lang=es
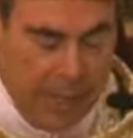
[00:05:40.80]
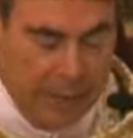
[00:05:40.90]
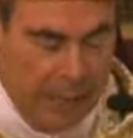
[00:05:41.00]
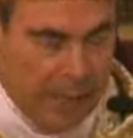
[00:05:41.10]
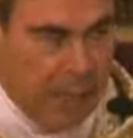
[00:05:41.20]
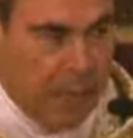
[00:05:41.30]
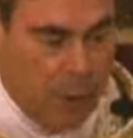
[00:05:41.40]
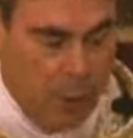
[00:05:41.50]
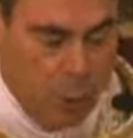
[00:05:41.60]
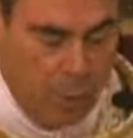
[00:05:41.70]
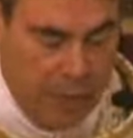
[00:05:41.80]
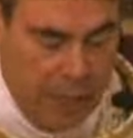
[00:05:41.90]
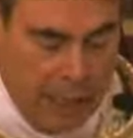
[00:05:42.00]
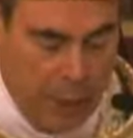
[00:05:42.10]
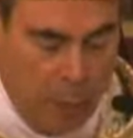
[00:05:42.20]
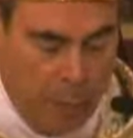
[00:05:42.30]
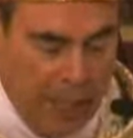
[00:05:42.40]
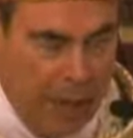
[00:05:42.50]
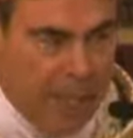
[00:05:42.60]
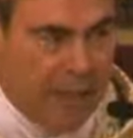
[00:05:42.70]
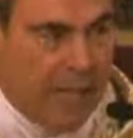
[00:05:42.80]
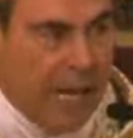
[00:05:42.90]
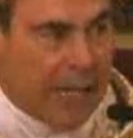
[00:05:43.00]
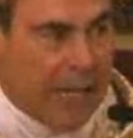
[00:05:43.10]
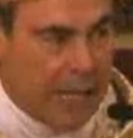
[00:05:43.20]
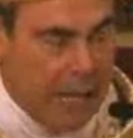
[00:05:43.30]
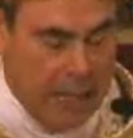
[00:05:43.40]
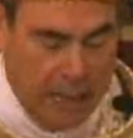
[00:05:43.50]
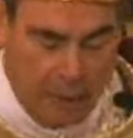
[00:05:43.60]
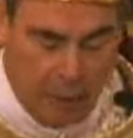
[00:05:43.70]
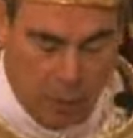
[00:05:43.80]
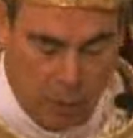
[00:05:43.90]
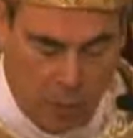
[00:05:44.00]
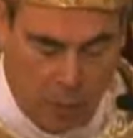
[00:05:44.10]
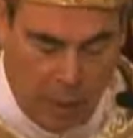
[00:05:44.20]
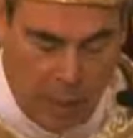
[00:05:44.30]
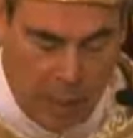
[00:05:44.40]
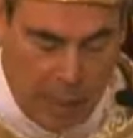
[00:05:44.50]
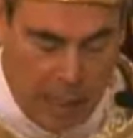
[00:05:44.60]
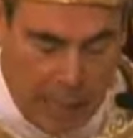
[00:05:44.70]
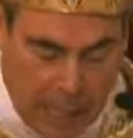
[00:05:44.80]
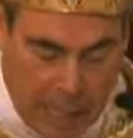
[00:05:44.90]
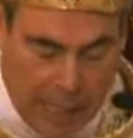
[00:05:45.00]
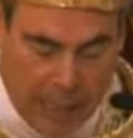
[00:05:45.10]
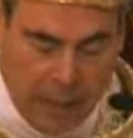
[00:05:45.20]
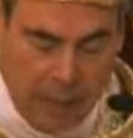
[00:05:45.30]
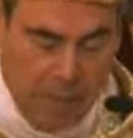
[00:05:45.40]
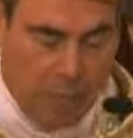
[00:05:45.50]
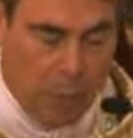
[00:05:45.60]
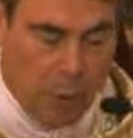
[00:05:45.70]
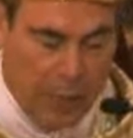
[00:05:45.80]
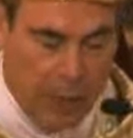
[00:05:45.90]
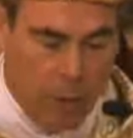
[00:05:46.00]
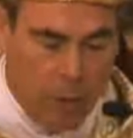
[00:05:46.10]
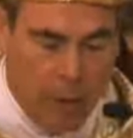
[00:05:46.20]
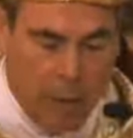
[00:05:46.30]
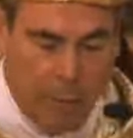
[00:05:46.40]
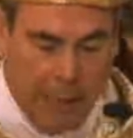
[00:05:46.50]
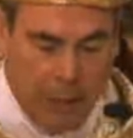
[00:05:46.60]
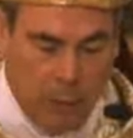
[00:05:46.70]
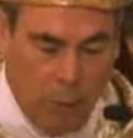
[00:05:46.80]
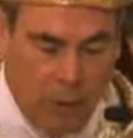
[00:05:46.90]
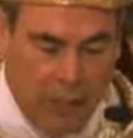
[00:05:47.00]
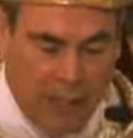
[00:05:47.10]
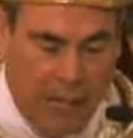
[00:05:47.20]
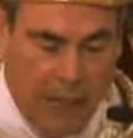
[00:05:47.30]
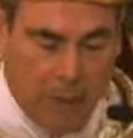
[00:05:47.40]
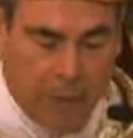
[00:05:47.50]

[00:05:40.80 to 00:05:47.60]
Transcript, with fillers: De ese modo su vida quedó plenamente arraigada en Dios. Ella es modelo para todo cristiano.